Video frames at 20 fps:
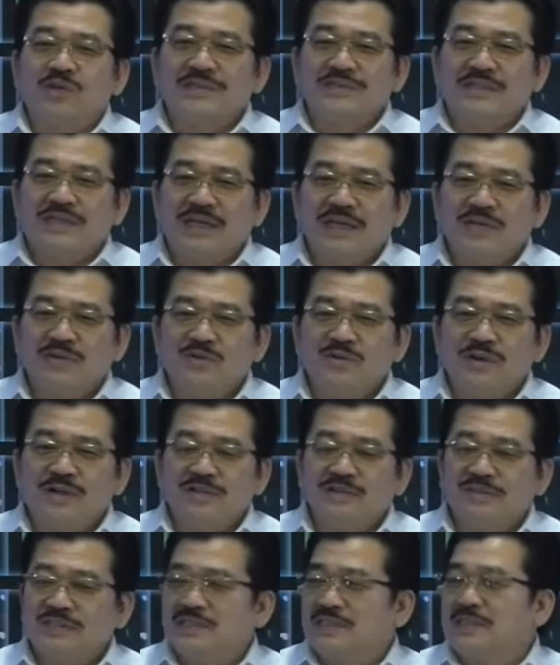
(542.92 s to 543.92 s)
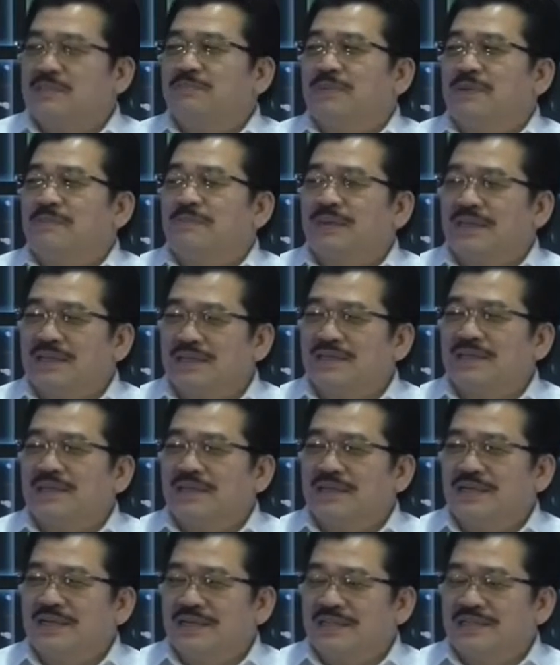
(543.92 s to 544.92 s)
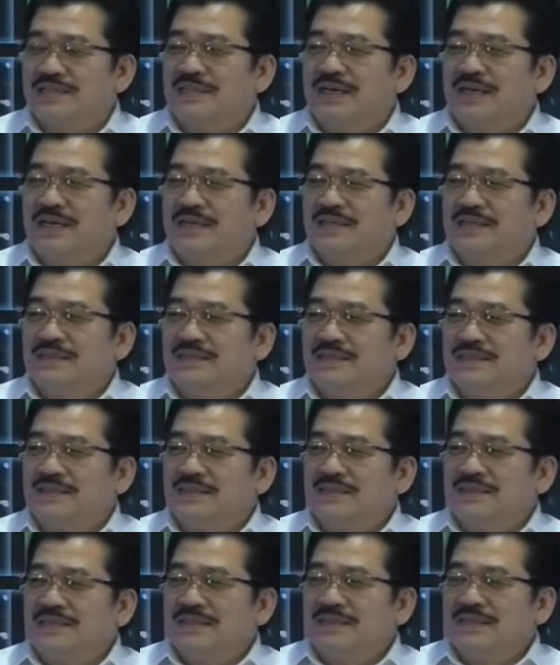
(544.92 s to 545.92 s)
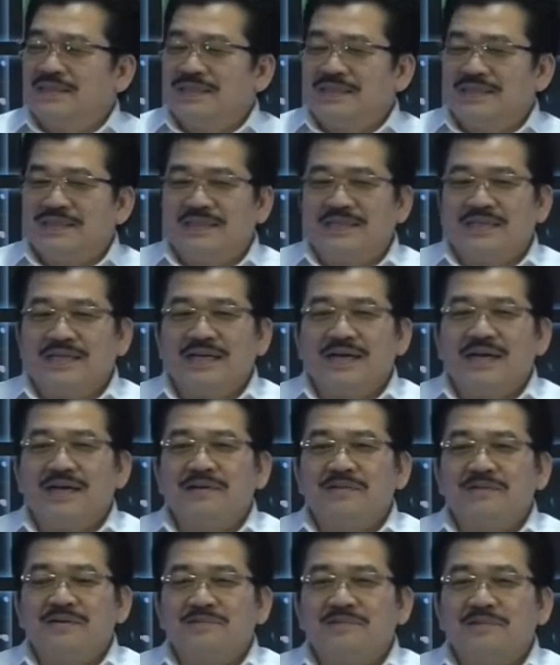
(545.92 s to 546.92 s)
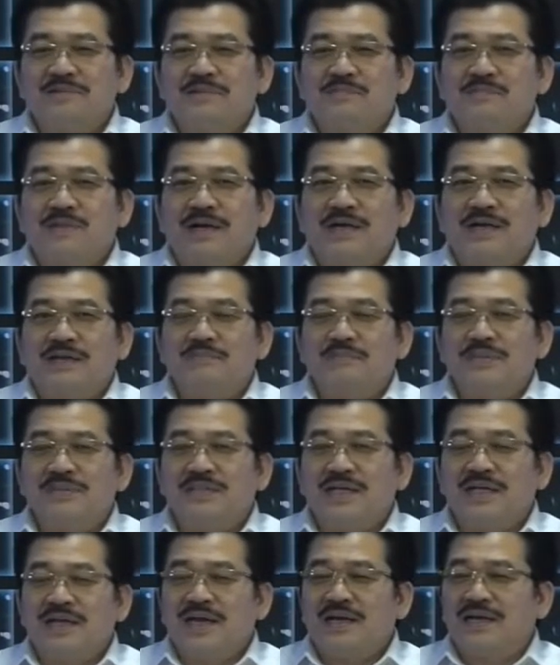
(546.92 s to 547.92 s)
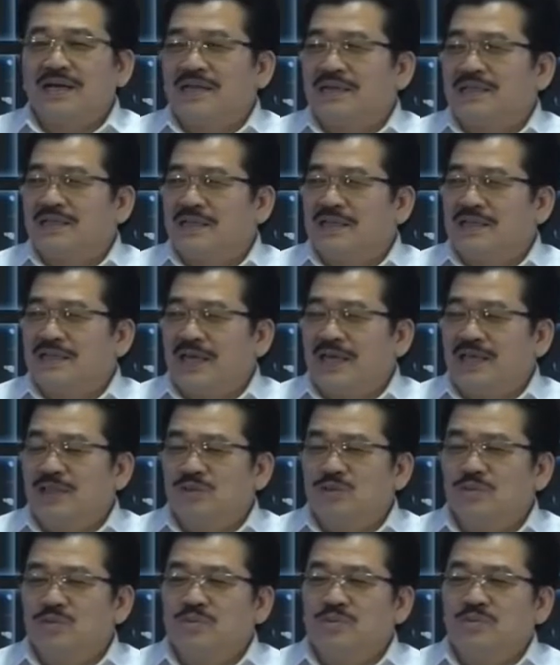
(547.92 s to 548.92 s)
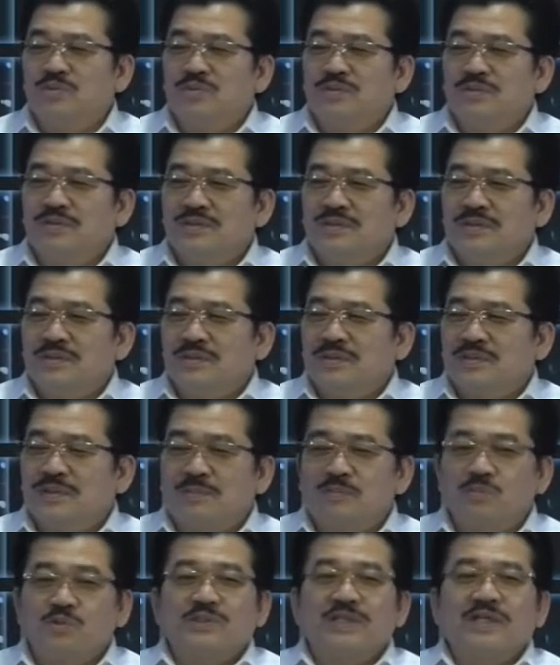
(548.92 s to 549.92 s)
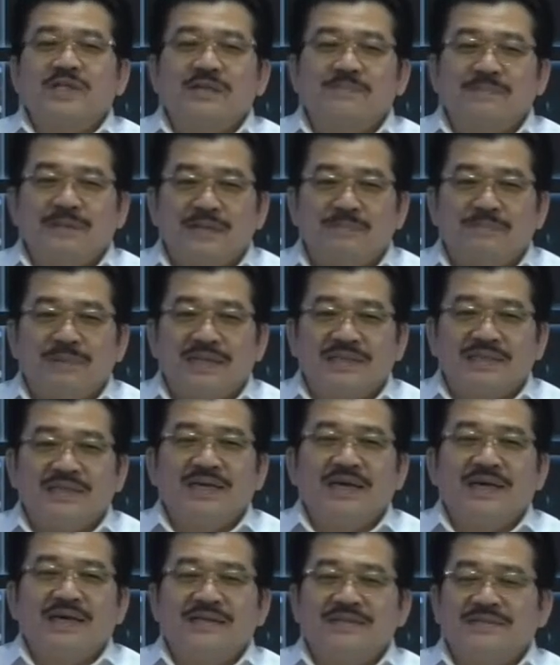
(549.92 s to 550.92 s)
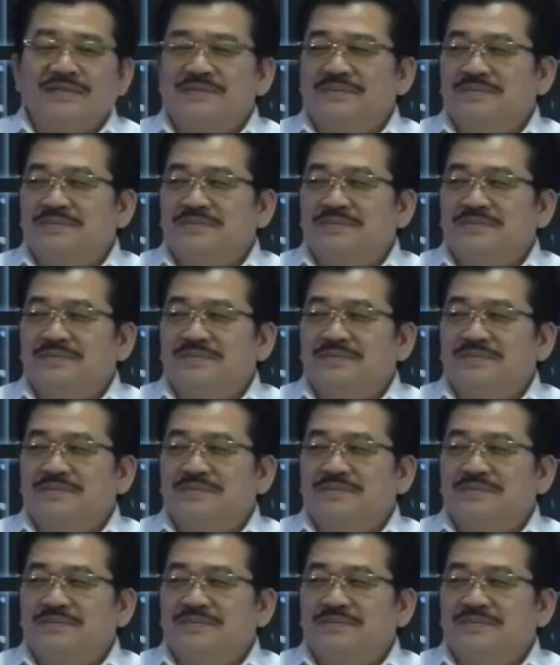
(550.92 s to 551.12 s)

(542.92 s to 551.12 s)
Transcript: industrial juga sistem penempatan tenaga kerja. Sehingga sebagian besar anggaran kita itu terpusat kepada pelatihan.